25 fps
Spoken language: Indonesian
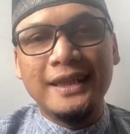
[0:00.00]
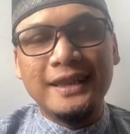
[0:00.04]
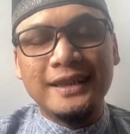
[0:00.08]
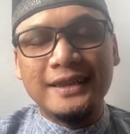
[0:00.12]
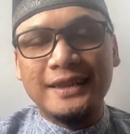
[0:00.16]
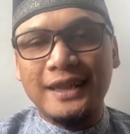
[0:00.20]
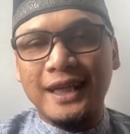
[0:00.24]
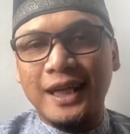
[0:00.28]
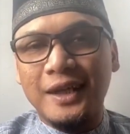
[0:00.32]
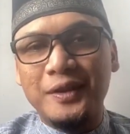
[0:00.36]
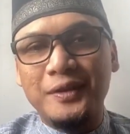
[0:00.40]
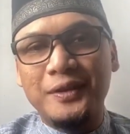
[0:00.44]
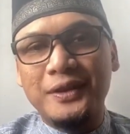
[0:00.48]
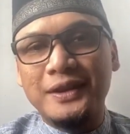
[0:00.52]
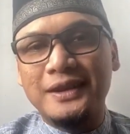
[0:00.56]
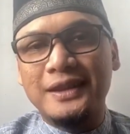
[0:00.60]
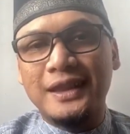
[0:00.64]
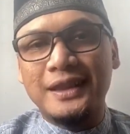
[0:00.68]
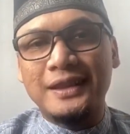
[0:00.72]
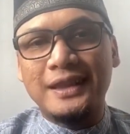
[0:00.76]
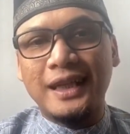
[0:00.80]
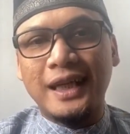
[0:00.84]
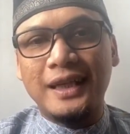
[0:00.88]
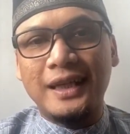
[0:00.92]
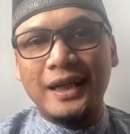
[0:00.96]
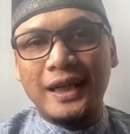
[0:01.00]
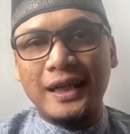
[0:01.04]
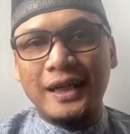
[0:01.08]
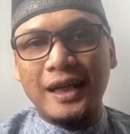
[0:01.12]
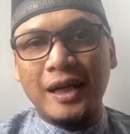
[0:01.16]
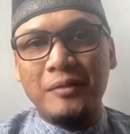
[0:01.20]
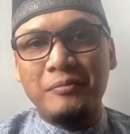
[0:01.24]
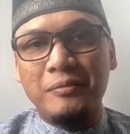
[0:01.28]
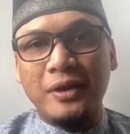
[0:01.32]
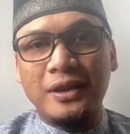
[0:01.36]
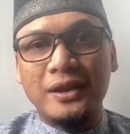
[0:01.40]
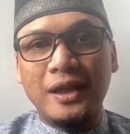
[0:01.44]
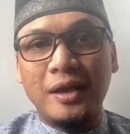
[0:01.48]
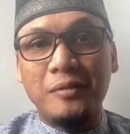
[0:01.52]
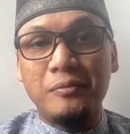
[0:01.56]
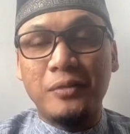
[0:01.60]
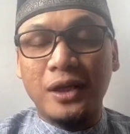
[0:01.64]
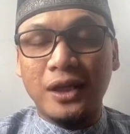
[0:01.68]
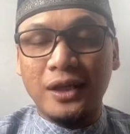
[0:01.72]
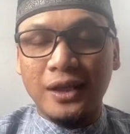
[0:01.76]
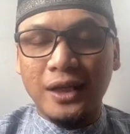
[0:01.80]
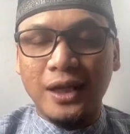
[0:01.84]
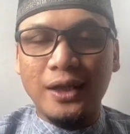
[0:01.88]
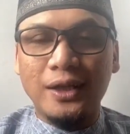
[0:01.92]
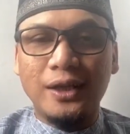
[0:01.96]
Selalu disertai dengan rahmat dan
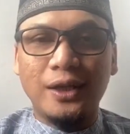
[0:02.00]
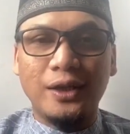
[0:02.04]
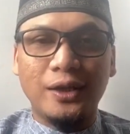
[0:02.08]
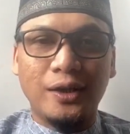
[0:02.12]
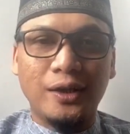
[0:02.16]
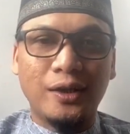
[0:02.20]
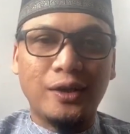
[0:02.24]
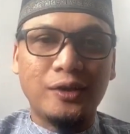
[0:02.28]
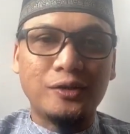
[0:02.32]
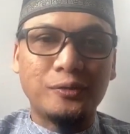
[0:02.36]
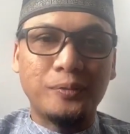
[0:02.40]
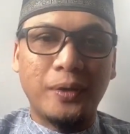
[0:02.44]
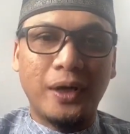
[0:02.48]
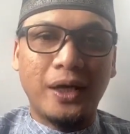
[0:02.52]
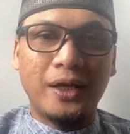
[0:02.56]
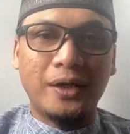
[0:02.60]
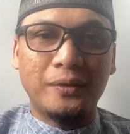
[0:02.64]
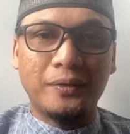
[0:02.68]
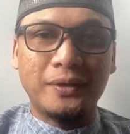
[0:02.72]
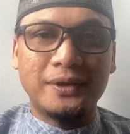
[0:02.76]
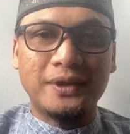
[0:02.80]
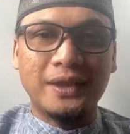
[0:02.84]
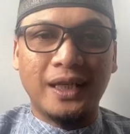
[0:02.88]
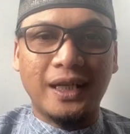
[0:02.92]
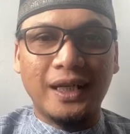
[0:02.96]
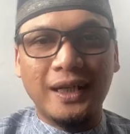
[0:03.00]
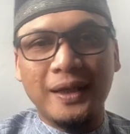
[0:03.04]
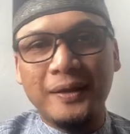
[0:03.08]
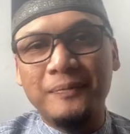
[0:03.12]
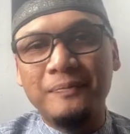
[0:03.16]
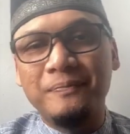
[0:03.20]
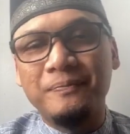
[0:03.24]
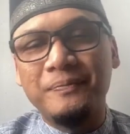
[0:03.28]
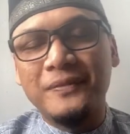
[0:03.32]
berkah dari Allah subhanahu wa ta'ala